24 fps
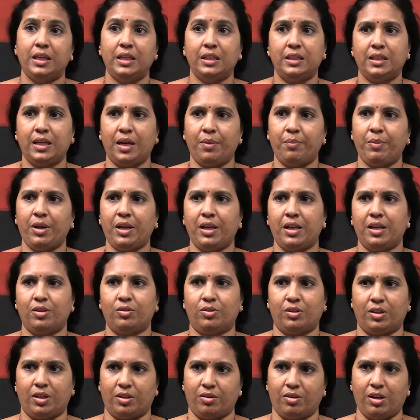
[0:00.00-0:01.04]
ఇద్దరు ఎమ్మెల్యేలు
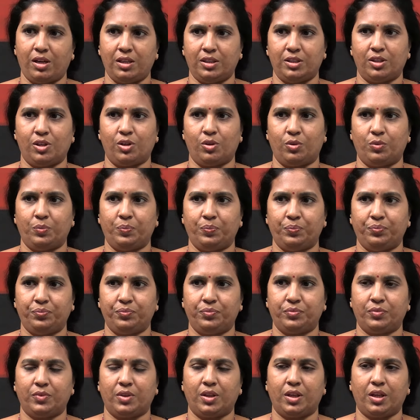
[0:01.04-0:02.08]
ఉన్నారు వాళ్ళ ఇంట్లో
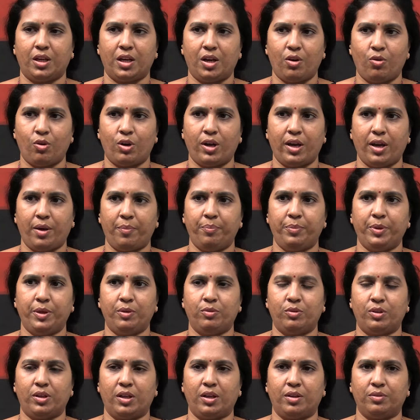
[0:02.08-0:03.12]
ఇంకా ఒక ఎంపీ
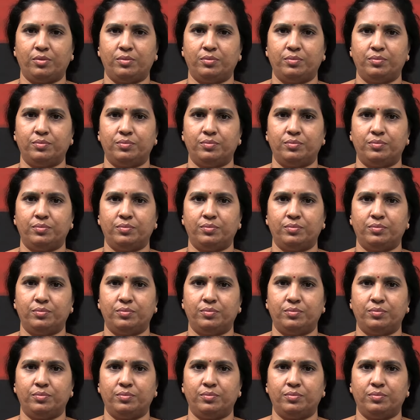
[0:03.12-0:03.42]
ఉన్నారు